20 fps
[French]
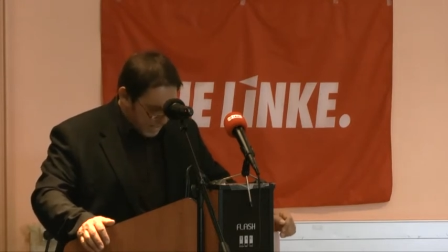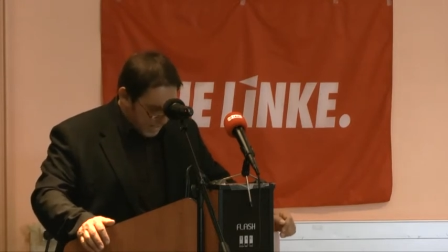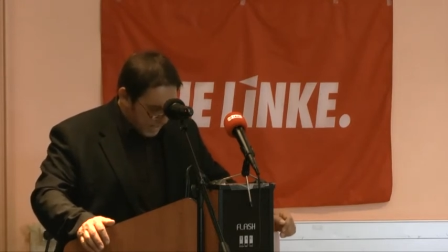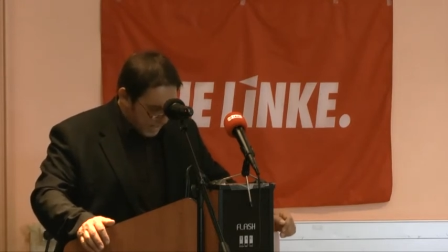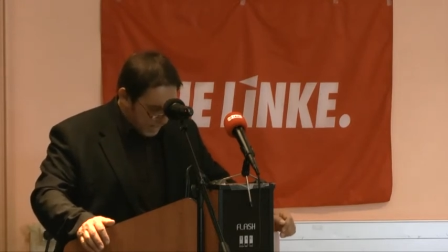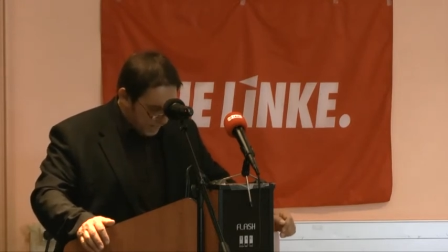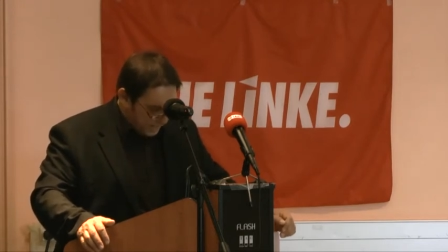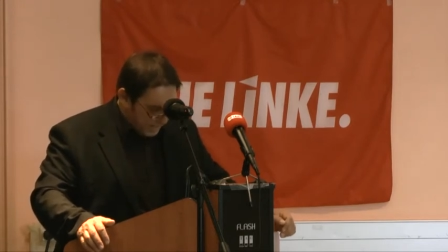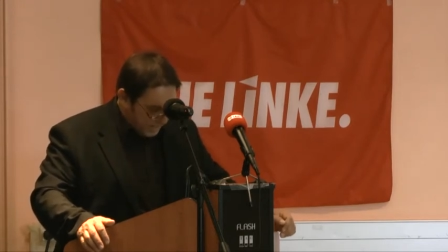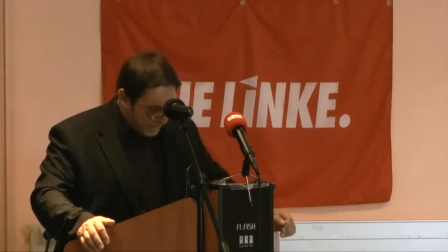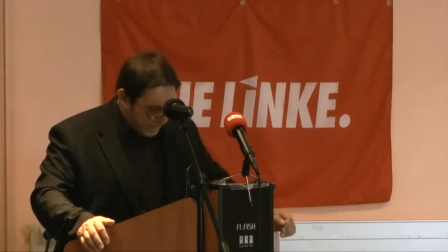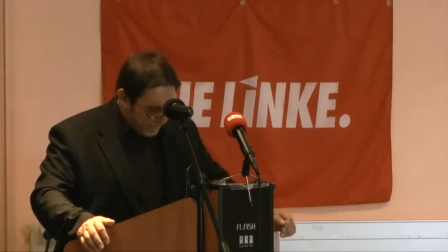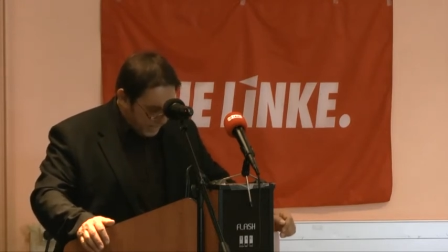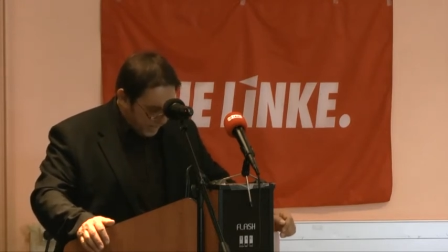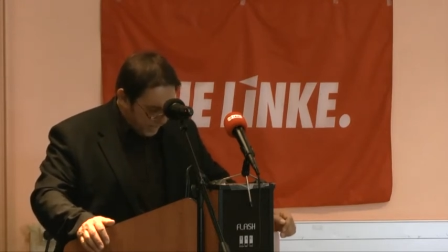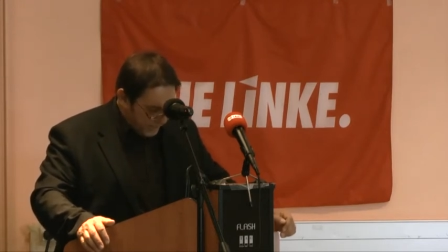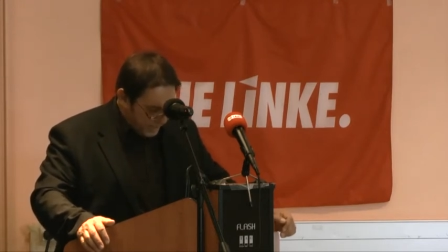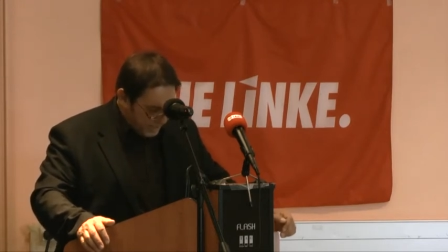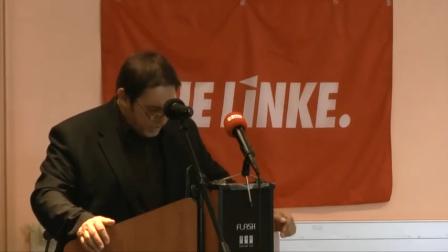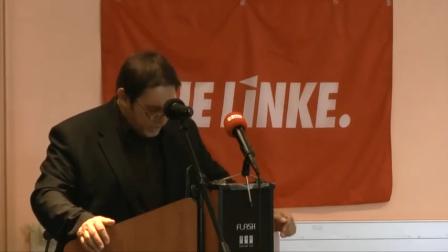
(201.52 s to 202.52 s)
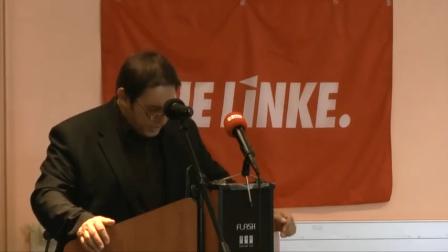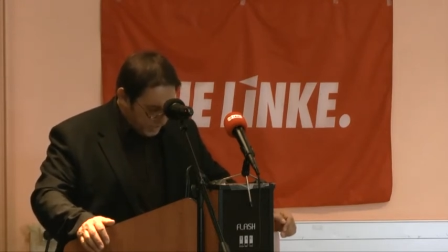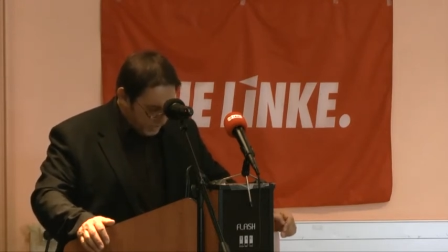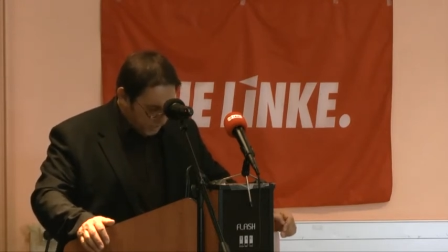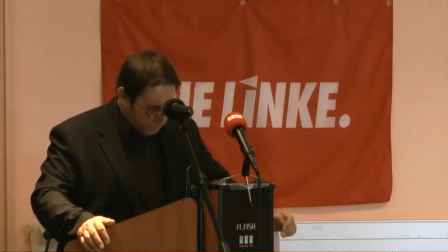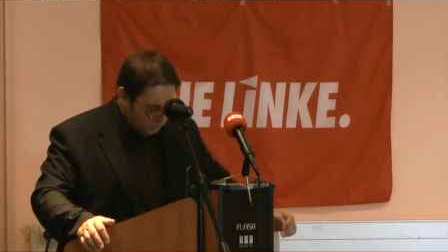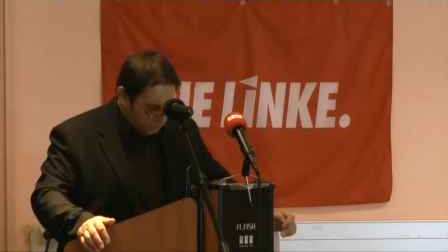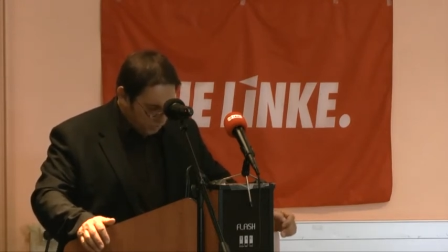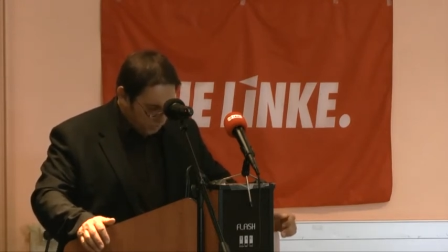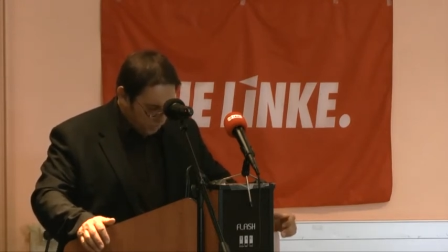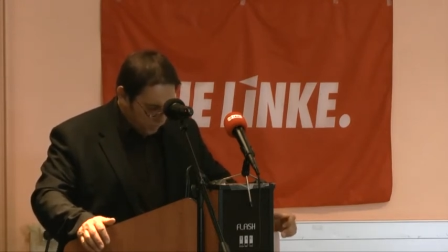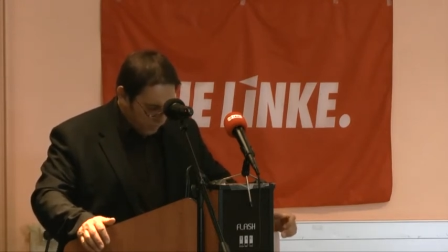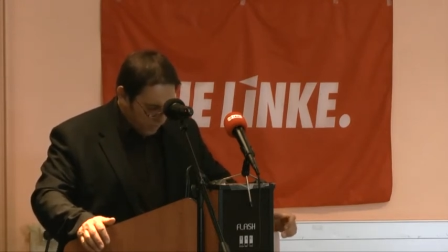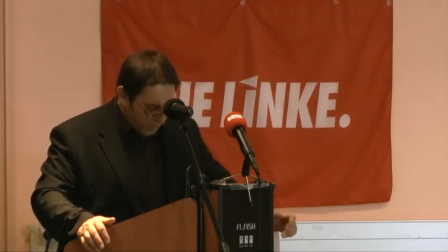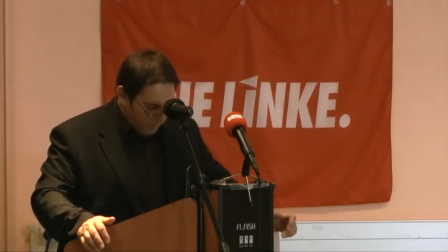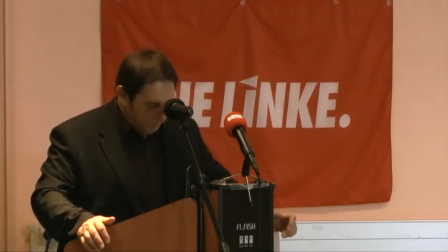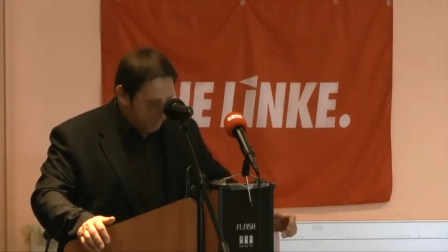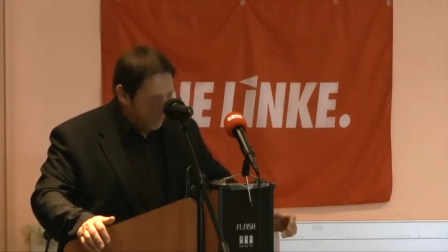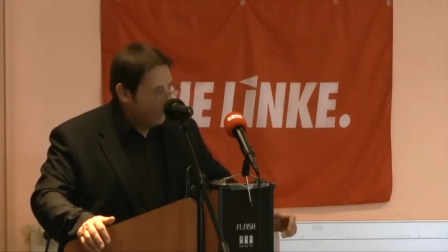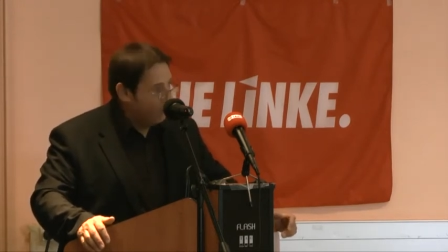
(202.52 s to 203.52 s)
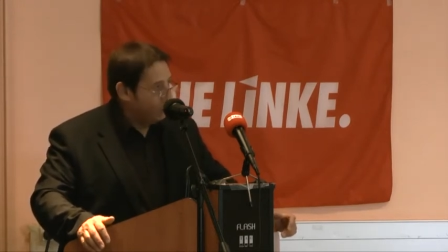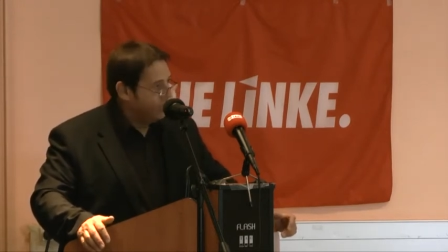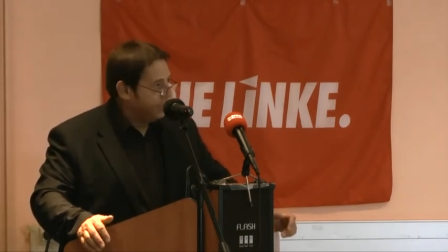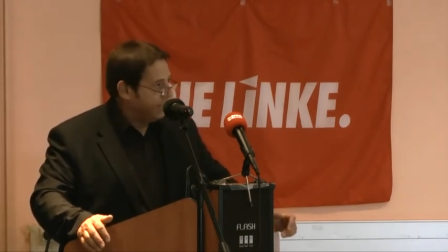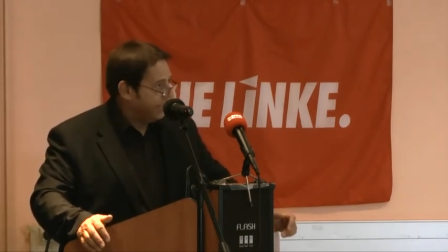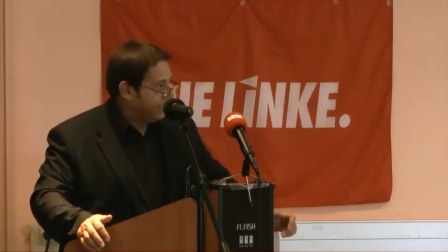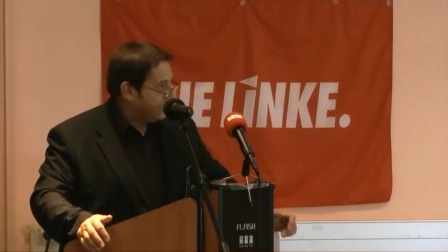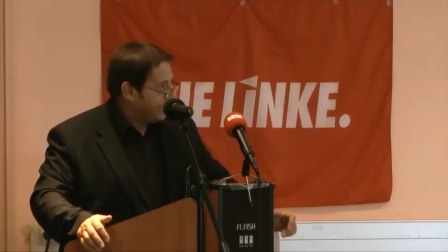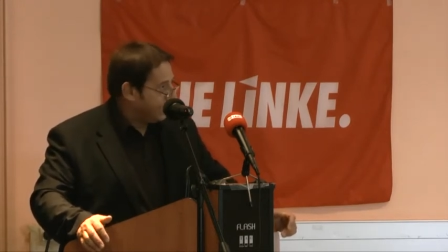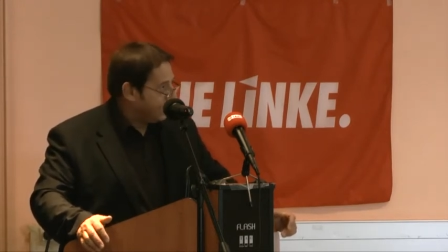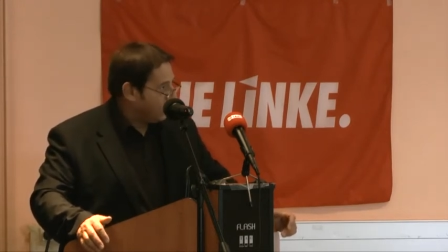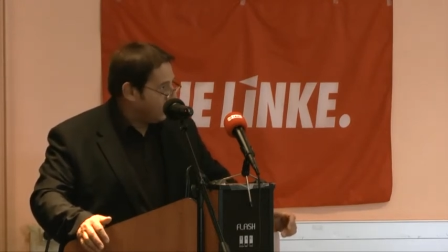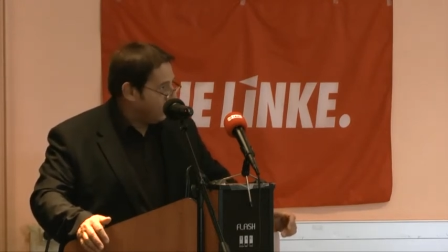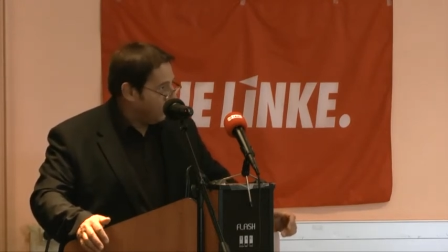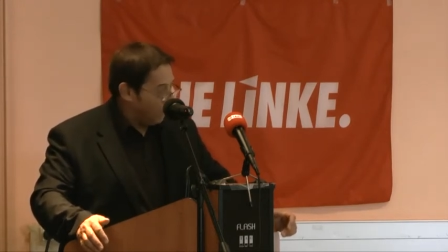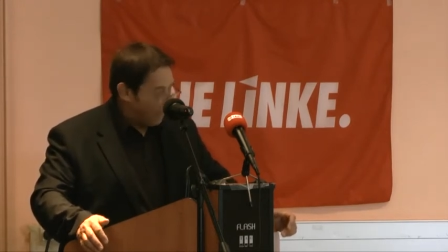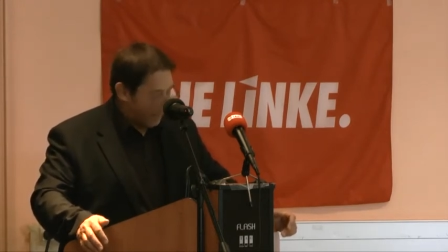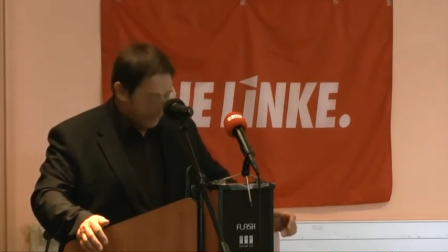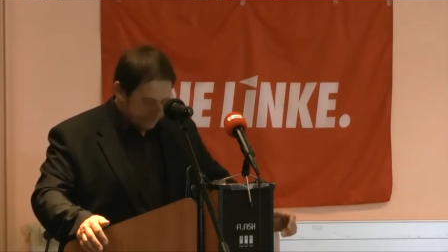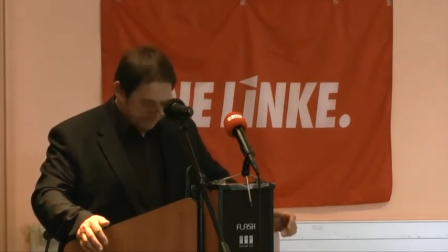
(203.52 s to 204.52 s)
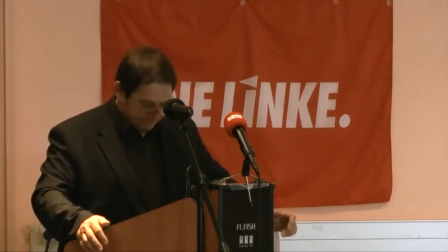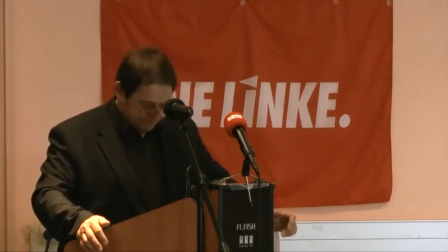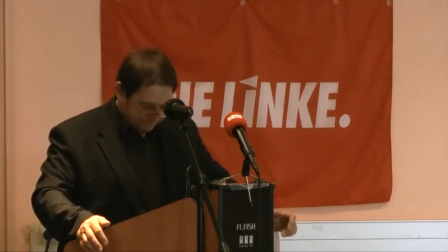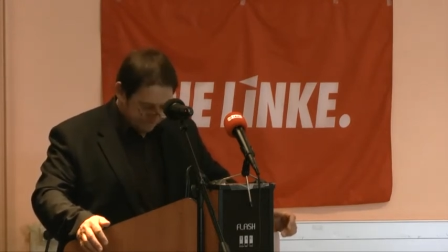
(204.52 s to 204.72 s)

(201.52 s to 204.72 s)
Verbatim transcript: La vallée de la Fench était autrefois appelée le Texas lorrain.